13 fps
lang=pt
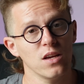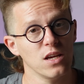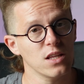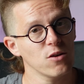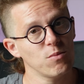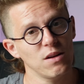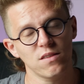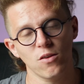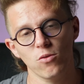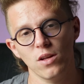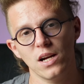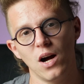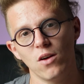Então, uma adição
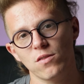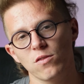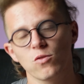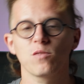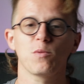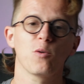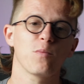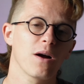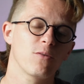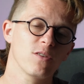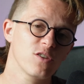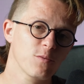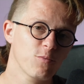legal, a Samsung se preocupar
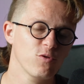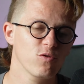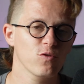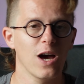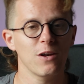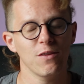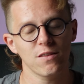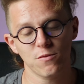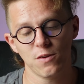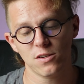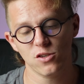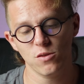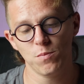com esse tipo de usuário nessa
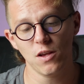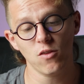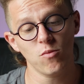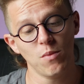faixa de preço,